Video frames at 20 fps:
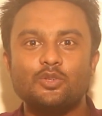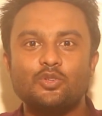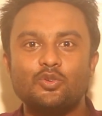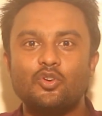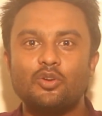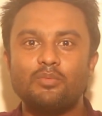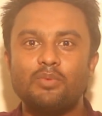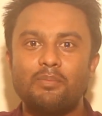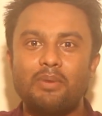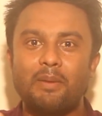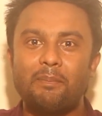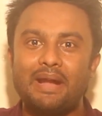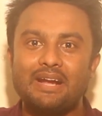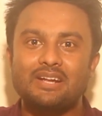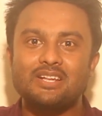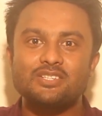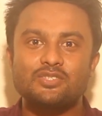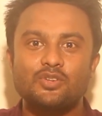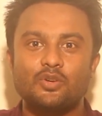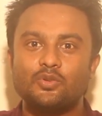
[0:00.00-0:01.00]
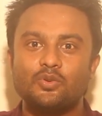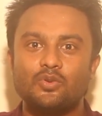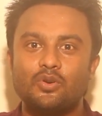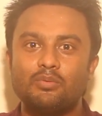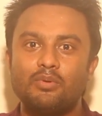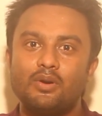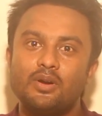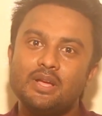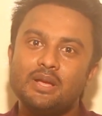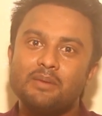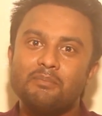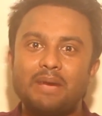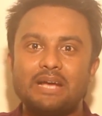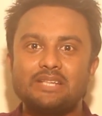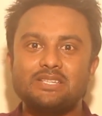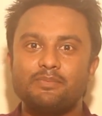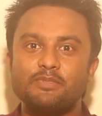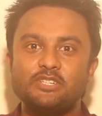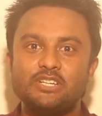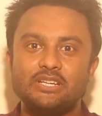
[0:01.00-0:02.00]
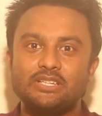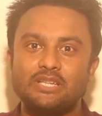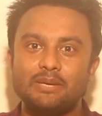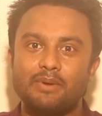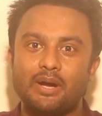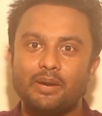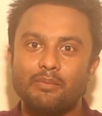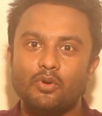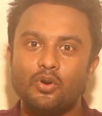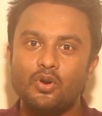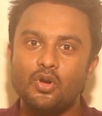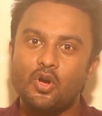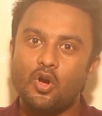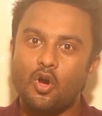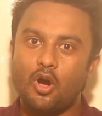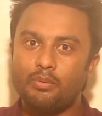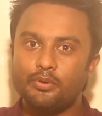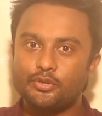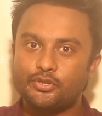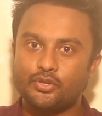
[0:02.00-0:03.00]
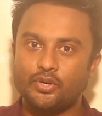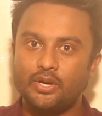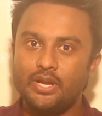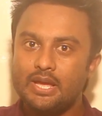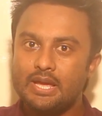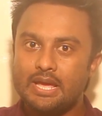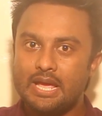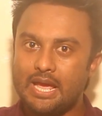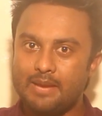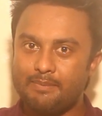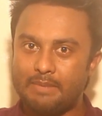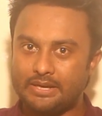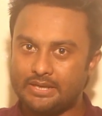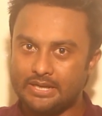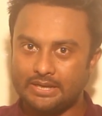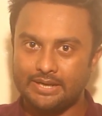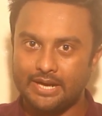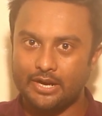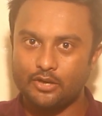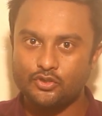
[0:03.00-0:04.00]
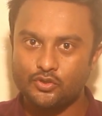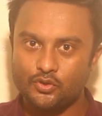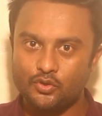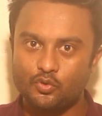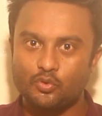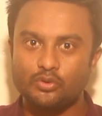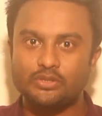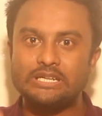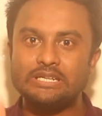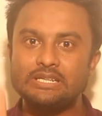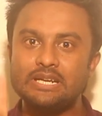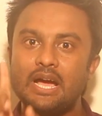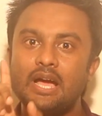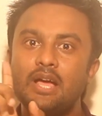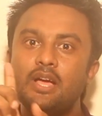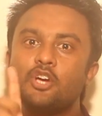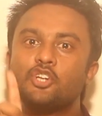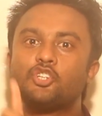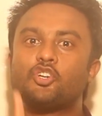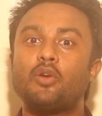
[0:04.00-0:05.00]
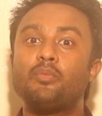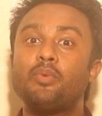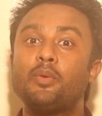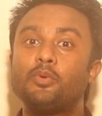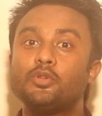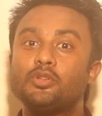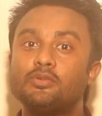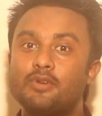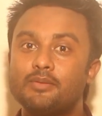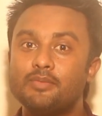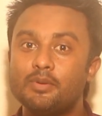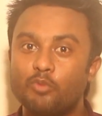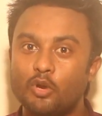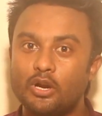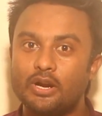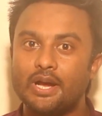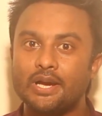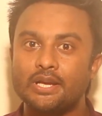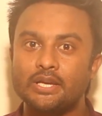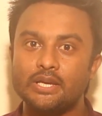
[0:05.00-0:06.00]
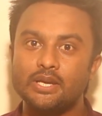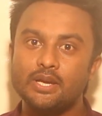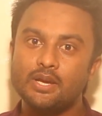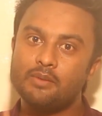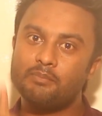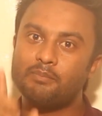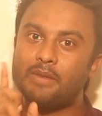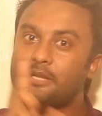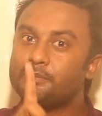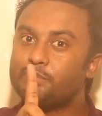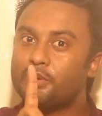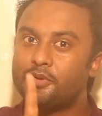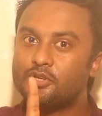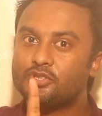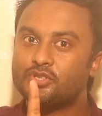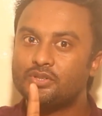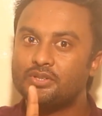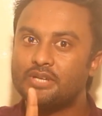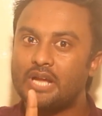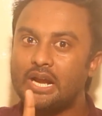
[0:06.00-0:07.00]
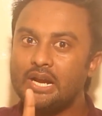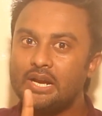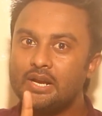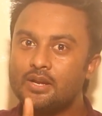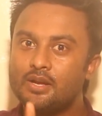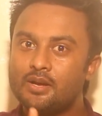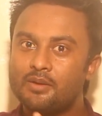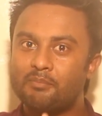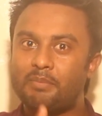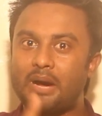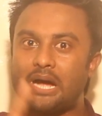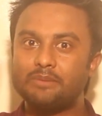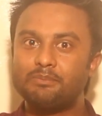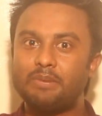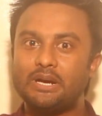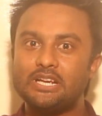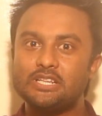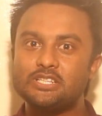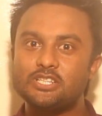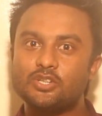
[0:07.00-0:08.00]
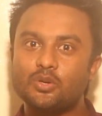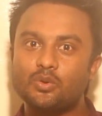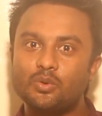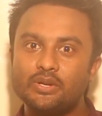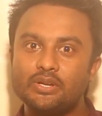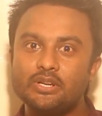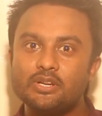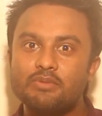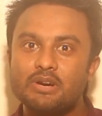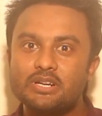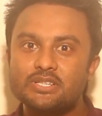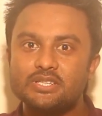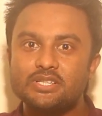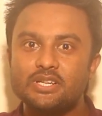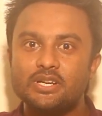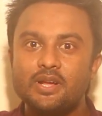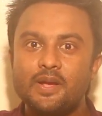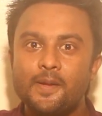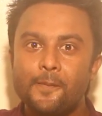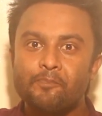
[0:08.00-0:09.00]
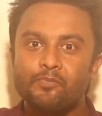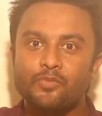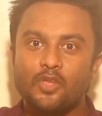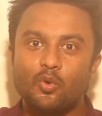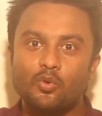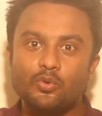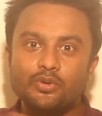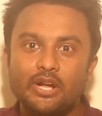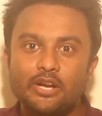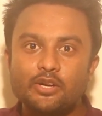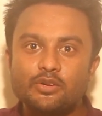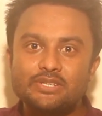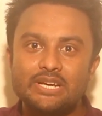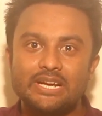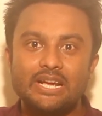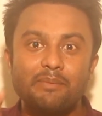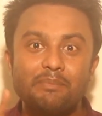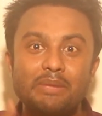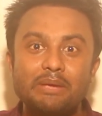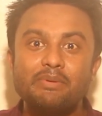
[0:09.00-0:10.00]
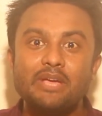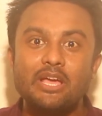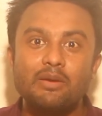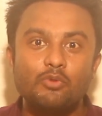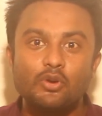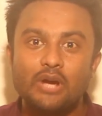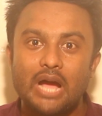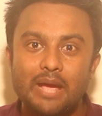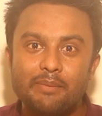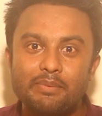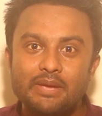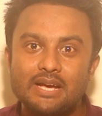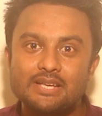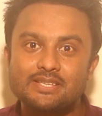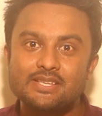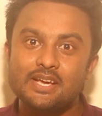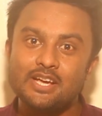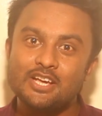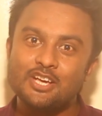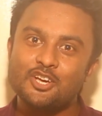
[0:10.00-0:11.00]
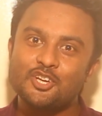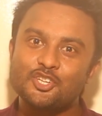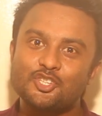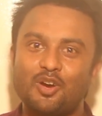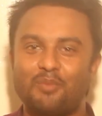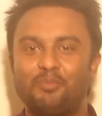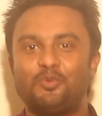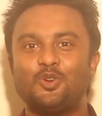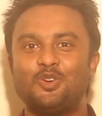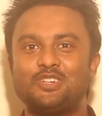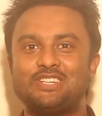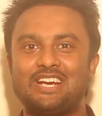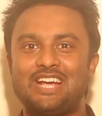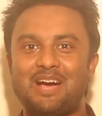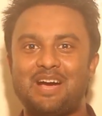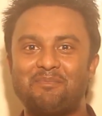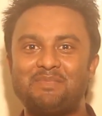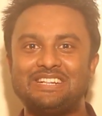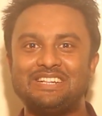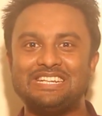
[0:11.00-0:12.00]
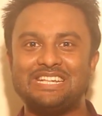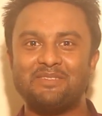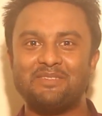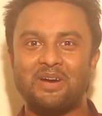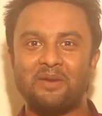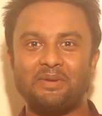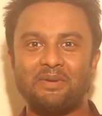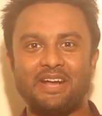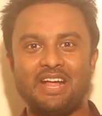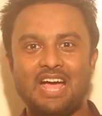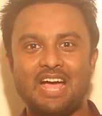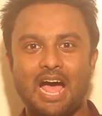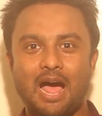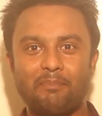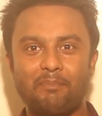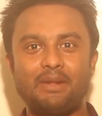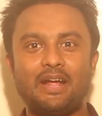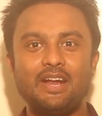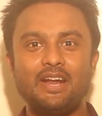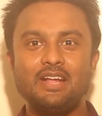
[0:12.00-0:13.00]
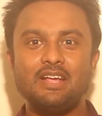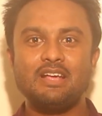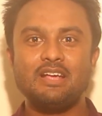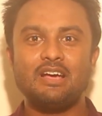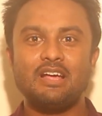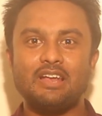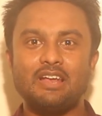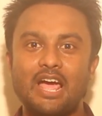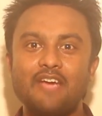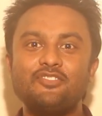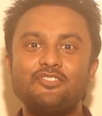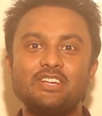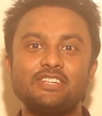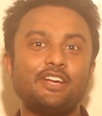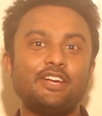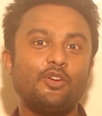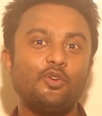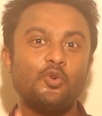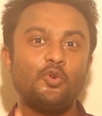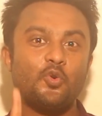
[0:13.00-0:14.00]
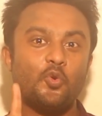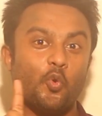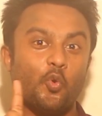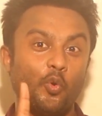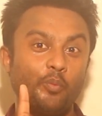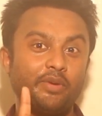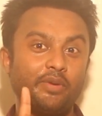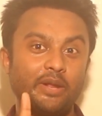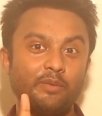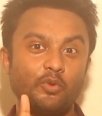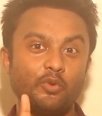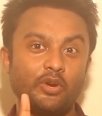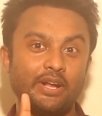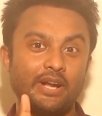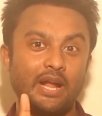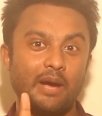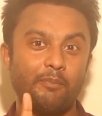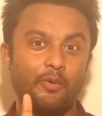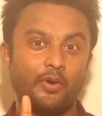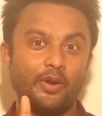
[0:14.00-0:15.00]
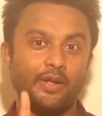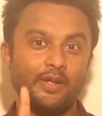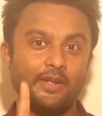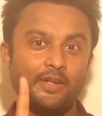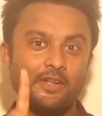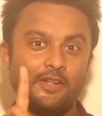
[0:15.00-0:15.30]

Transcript: যত করব বা প্র্যাকটিস যত করব ম্যাথস আমি শিখতে পারবো অবশ্যই এই ম্যাথটা কারোর জন্য কঠিন না সর্বপ্রথম আমি বলে রাখি ম্যাথ প্রিপারেশন নেন বাদ বাকি যে সকল ইউনিভার্সিটির অন্যান্য জায়গায় বিবিএ এবং আইবি আছে সবগুলো জায়গায় আপনি দিতে পারবেন আপনার লাইফটা যেন হুমকির মুখে না পড়ে